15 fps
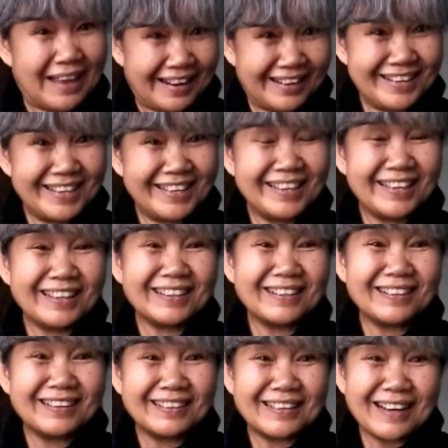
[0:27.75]
อันนี้
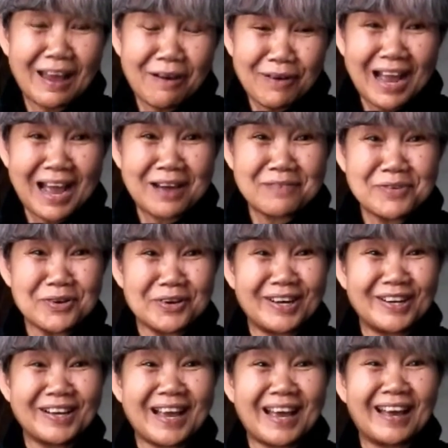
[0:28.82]
เล่าข้ามก่อน
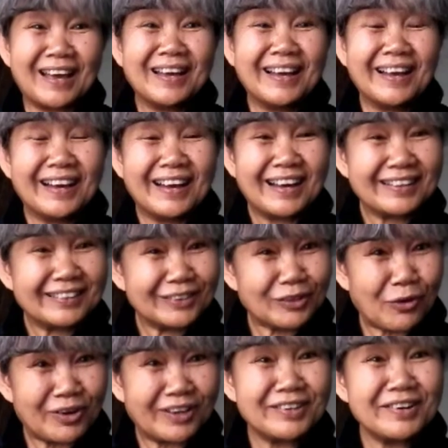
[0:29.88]
นะคะต
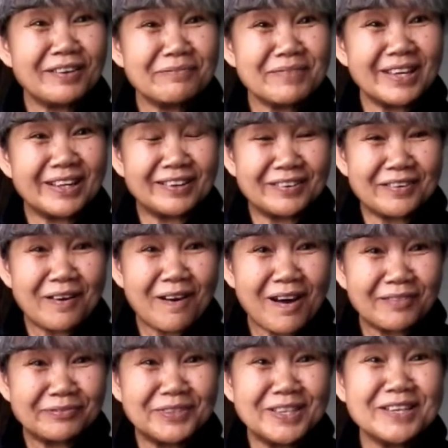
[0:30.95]
กเครื่องบินรอ
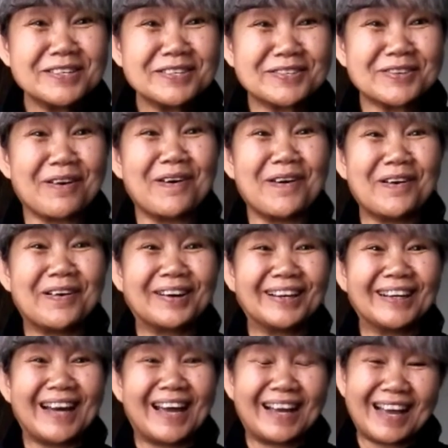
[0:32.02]
บที่สอง
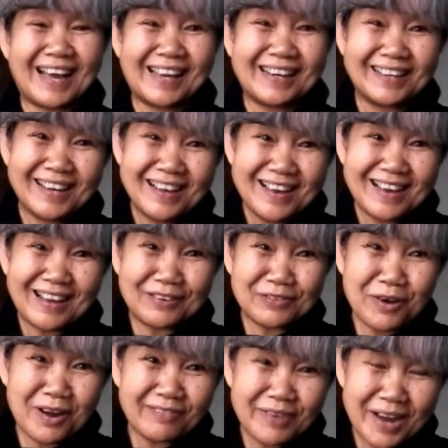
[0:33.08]
นะคะ
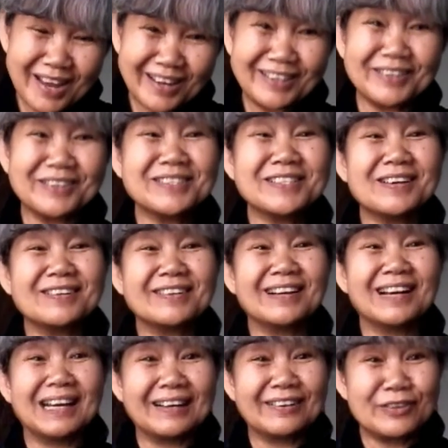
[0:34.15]
รอบแรกเดี๋ยวจะ
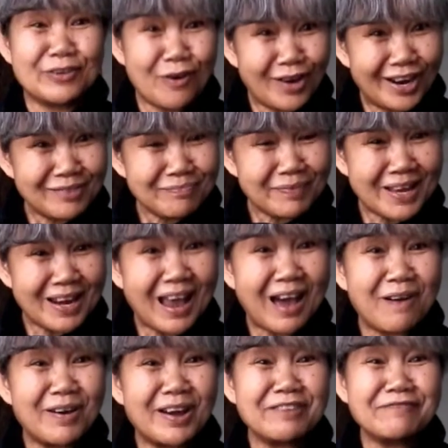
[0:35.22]
ย้อนไป
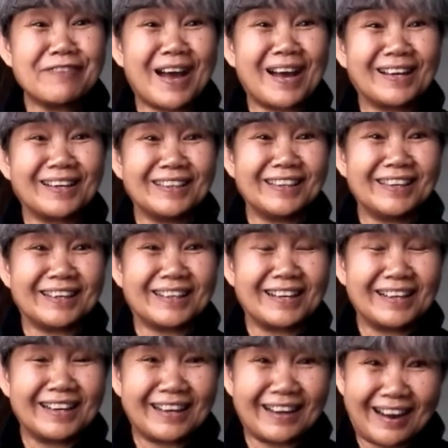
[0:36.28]
เล่าให้ฟังอีก
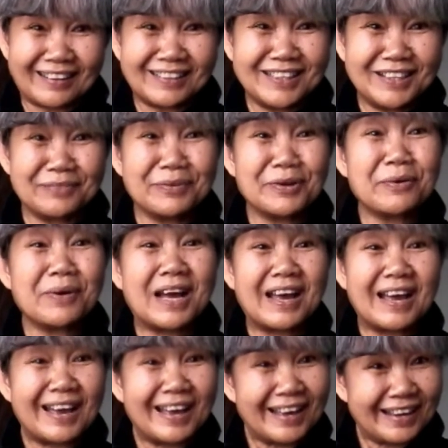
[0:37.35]
ครั้งหนึ่งเพราะว่า
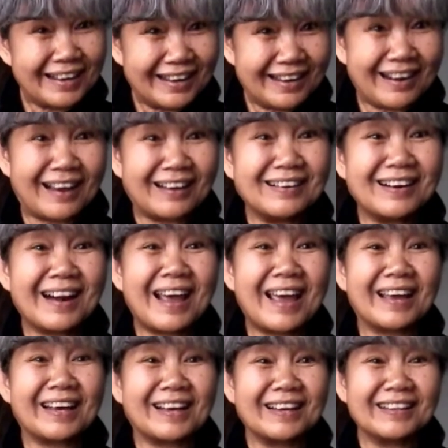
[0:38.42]
ครั้งแร
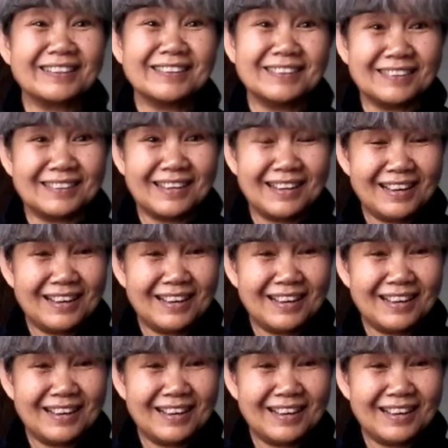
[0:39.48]
กคือ